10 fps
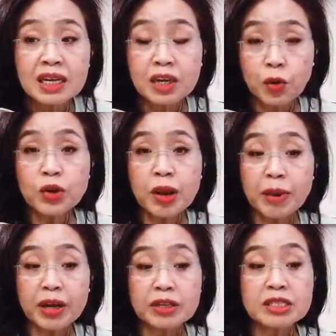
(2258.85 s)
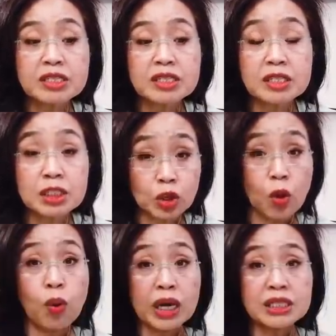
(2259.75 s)
이 코로나 바이러스를
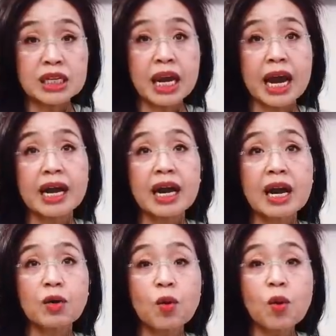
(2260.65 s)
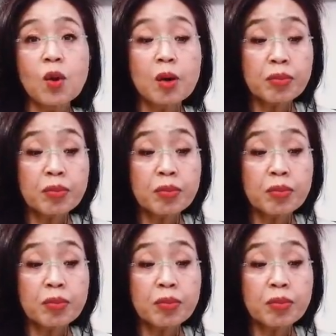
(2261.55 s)
더 확실히 알아가고